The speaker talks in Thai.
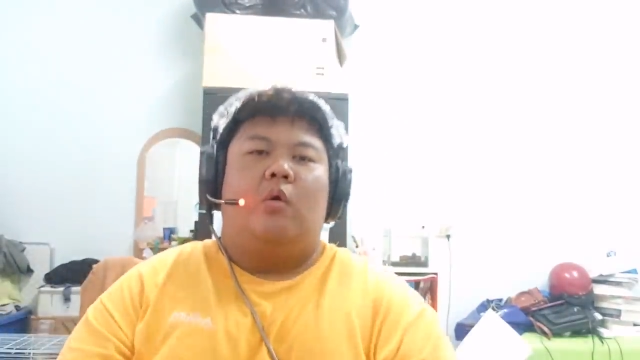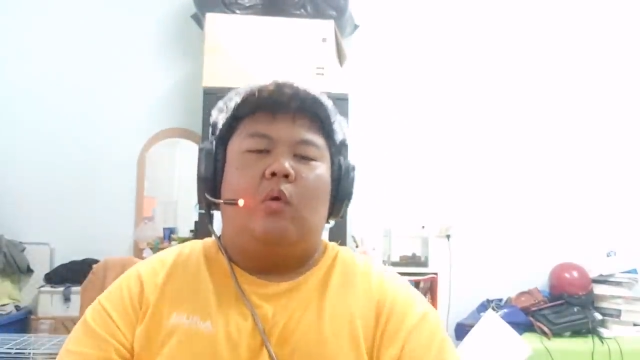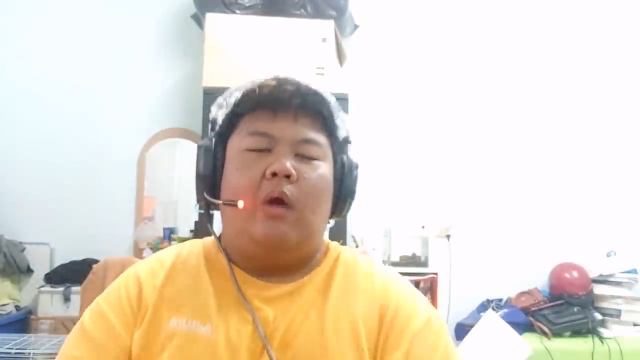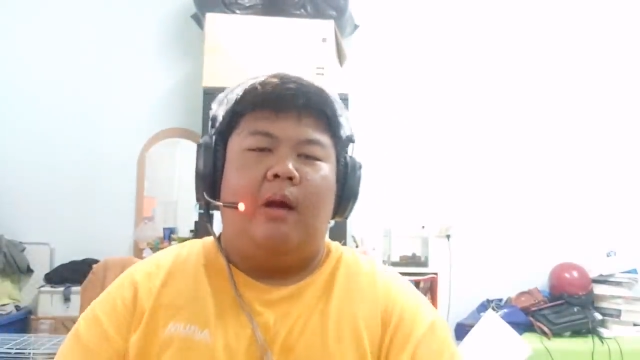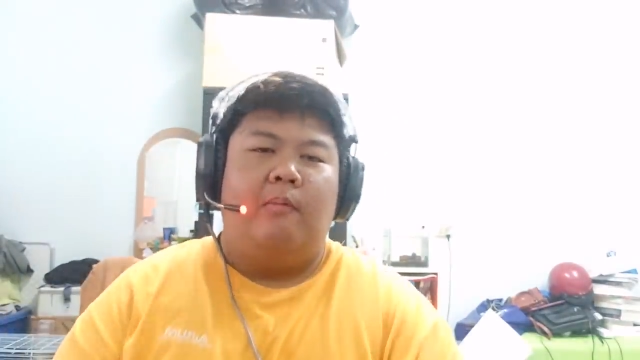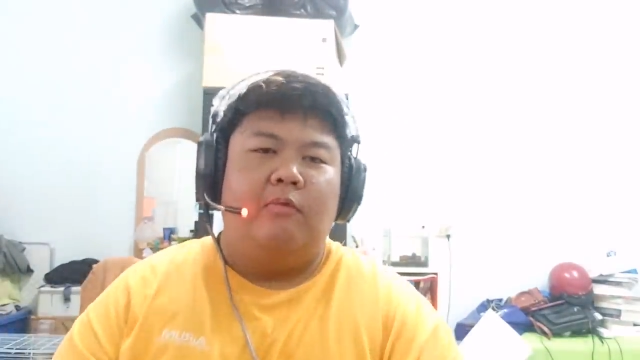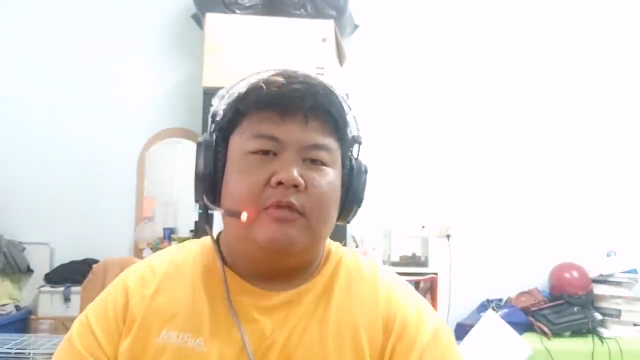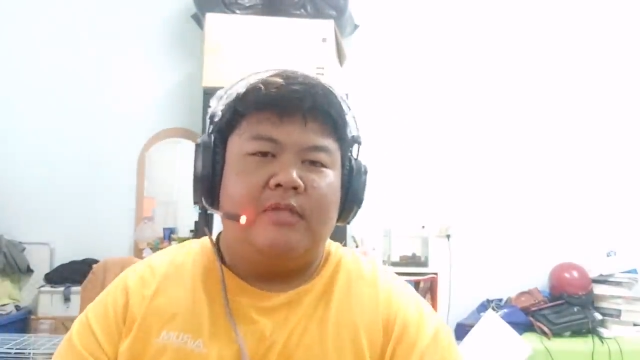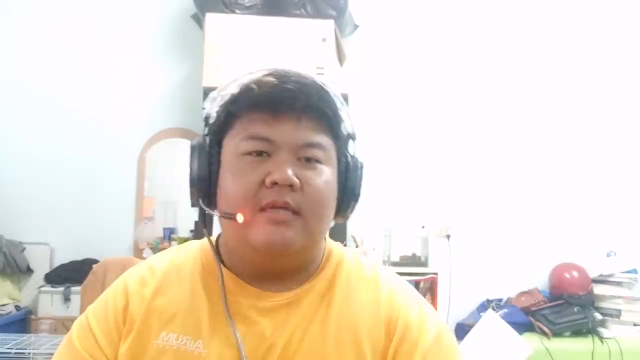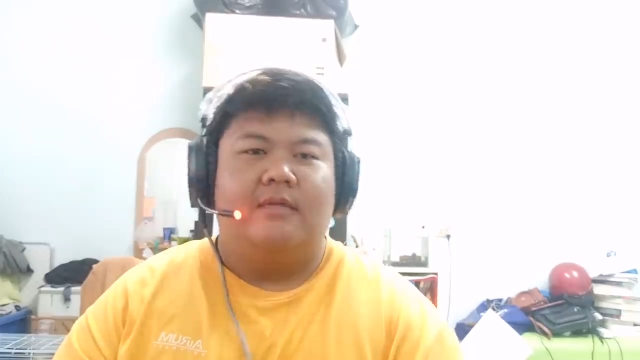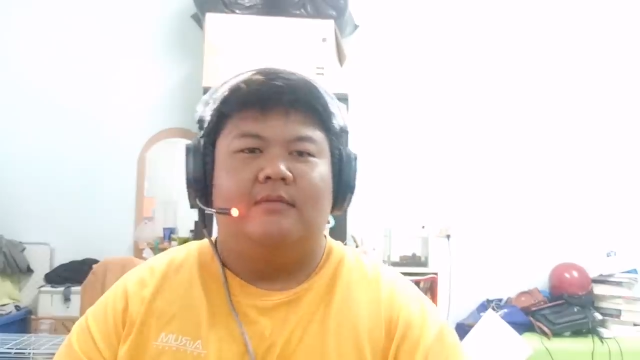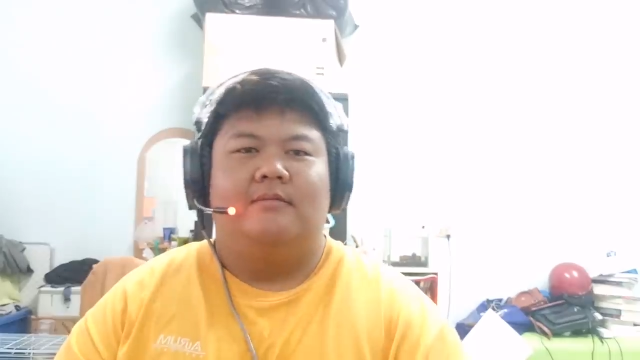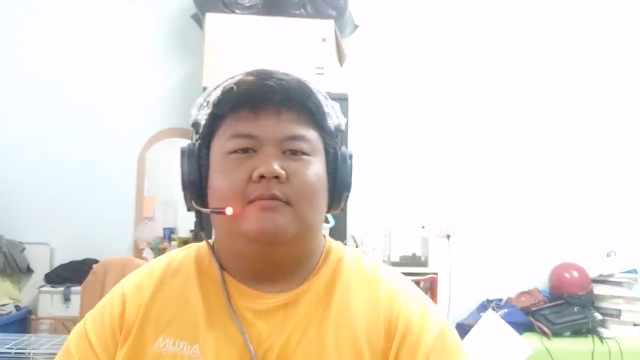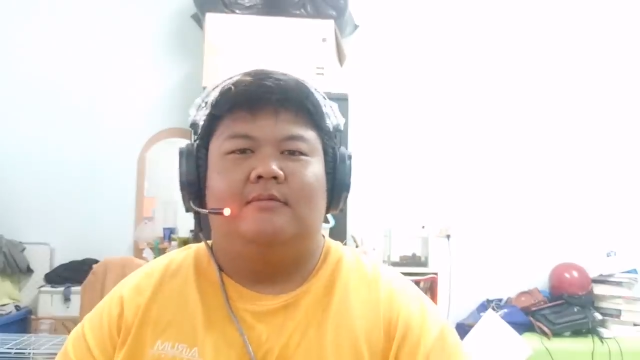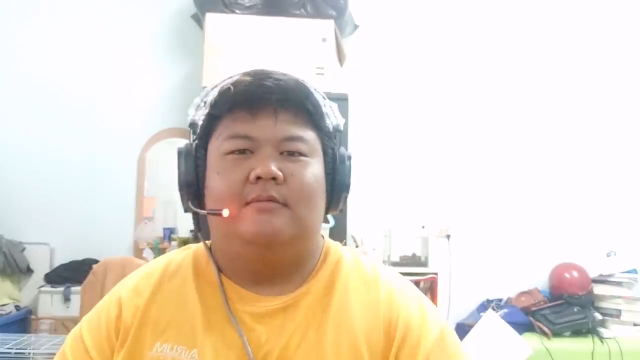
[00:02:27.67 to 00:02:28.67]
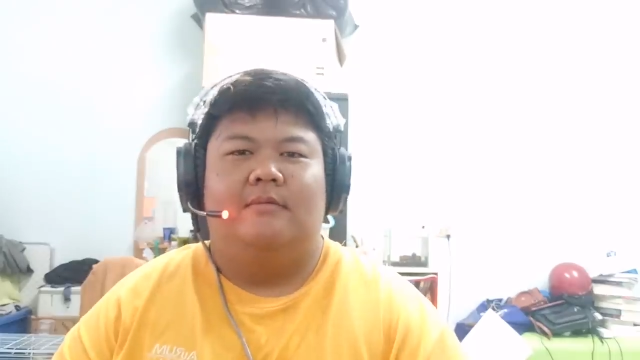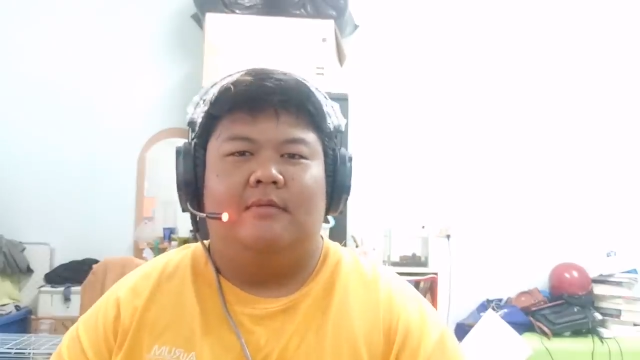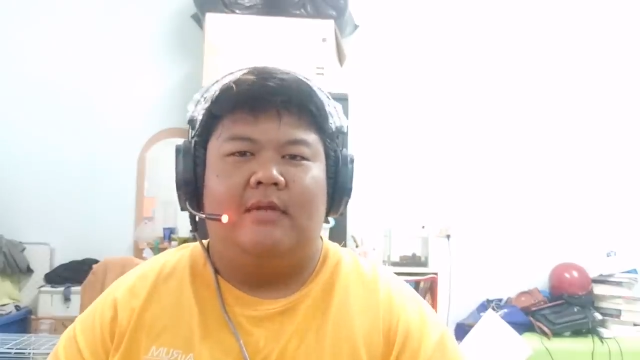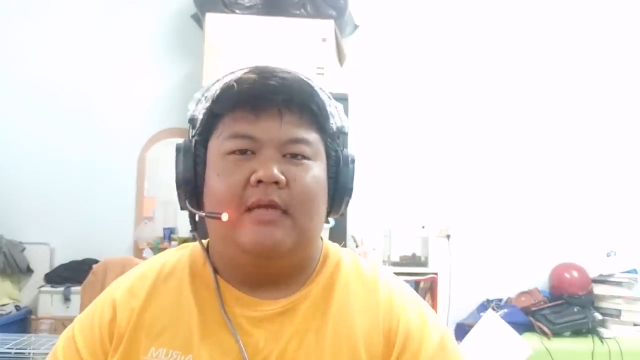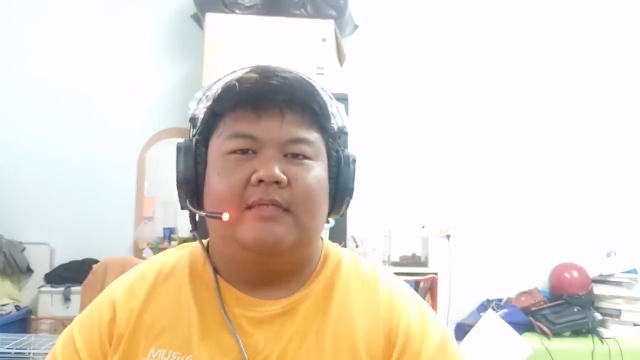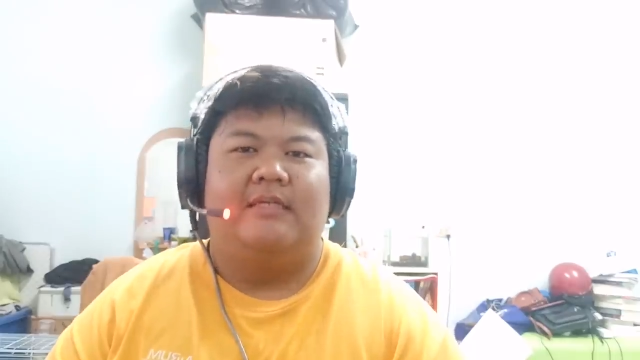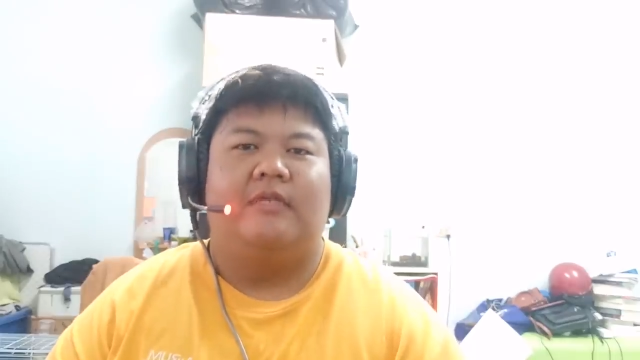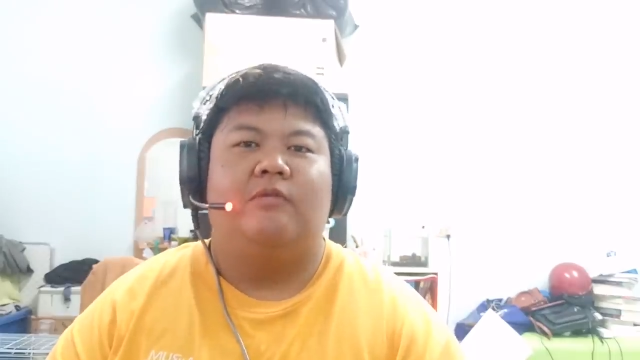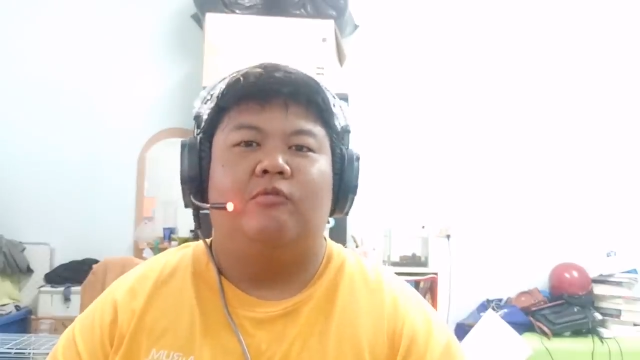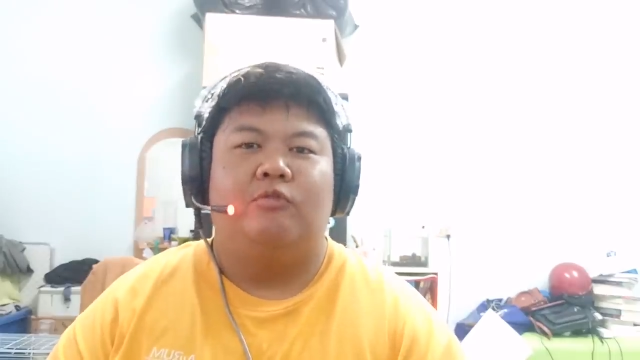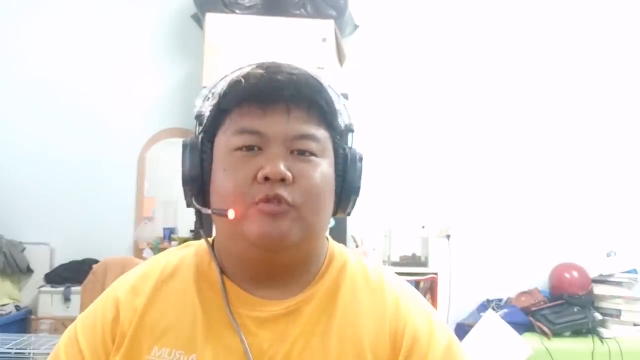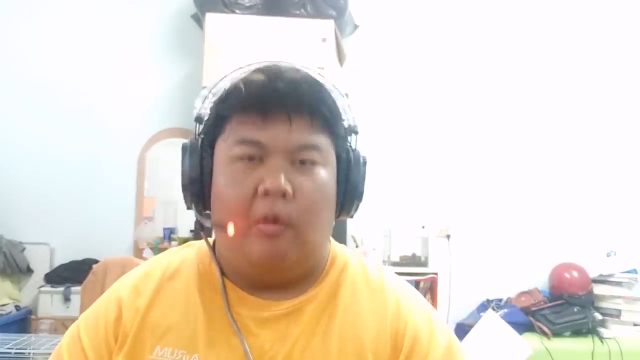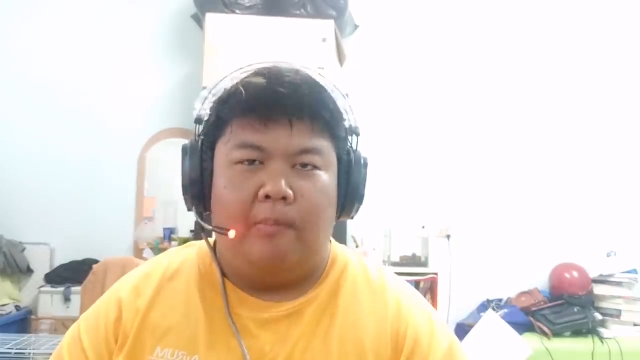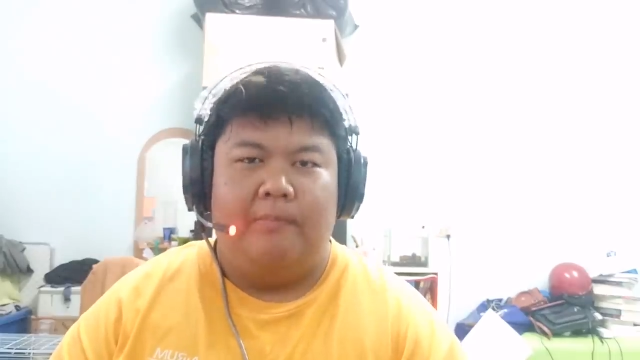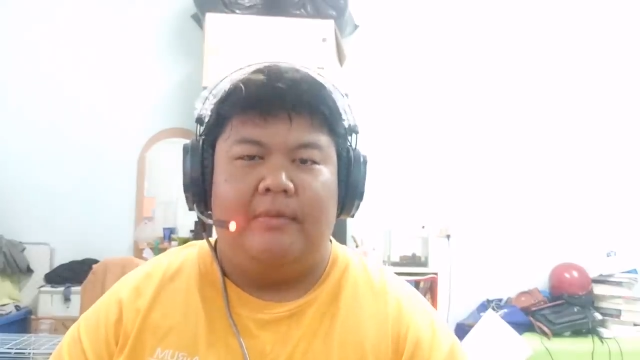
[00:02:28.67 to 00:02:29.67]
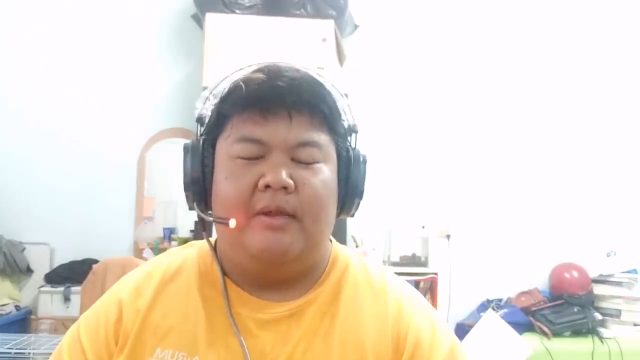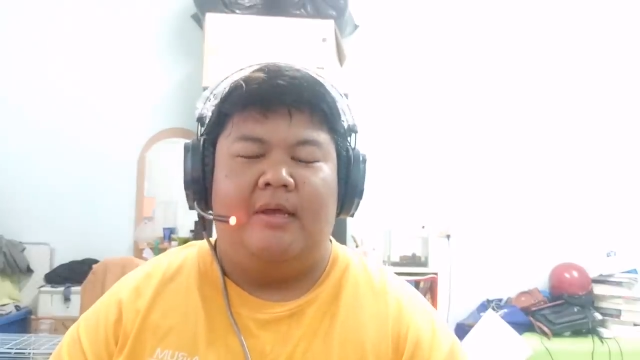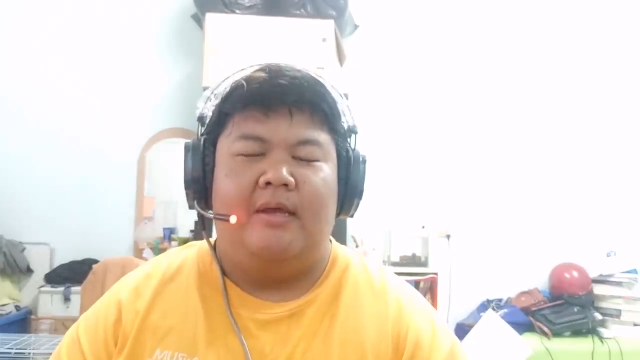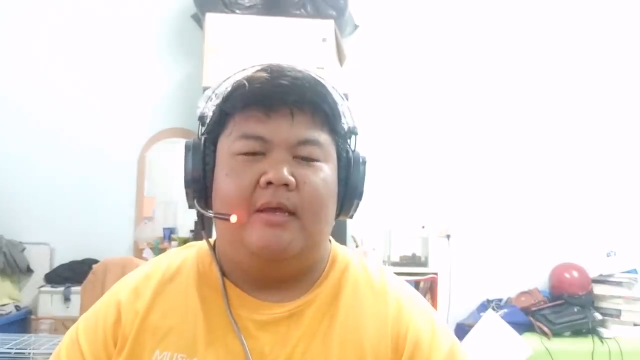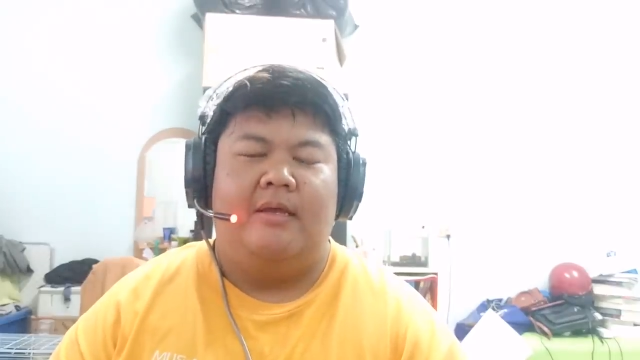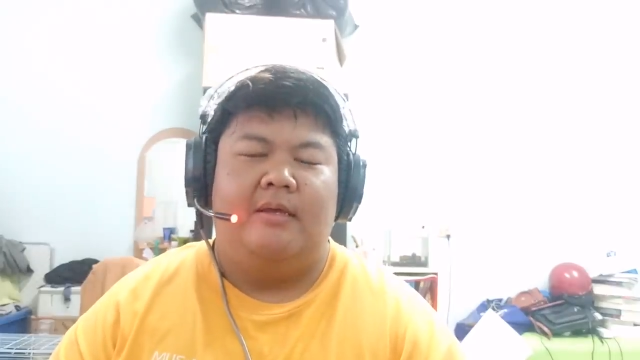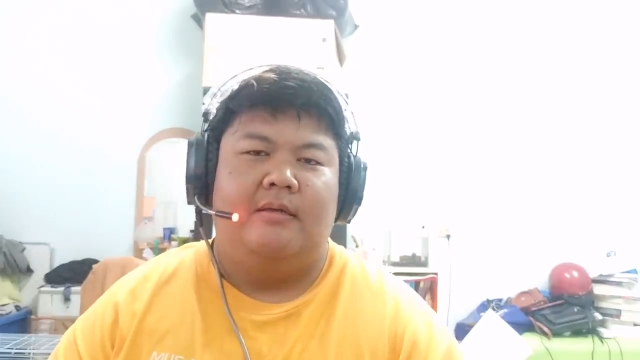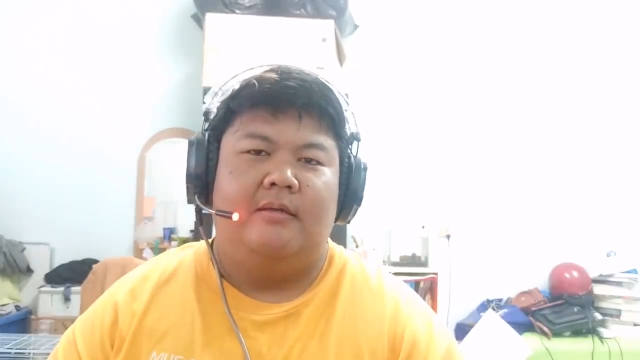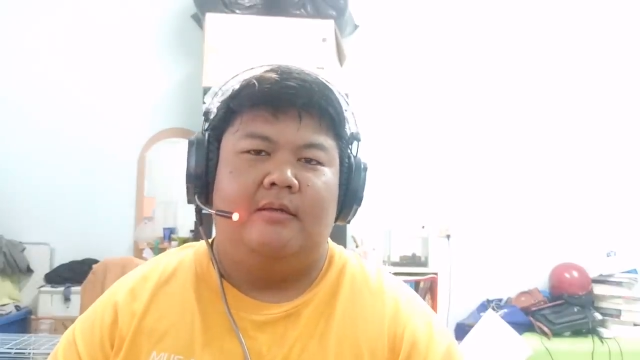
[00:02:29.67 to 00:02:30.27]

ความรู้สึกหลังจากดูจบนะฮะ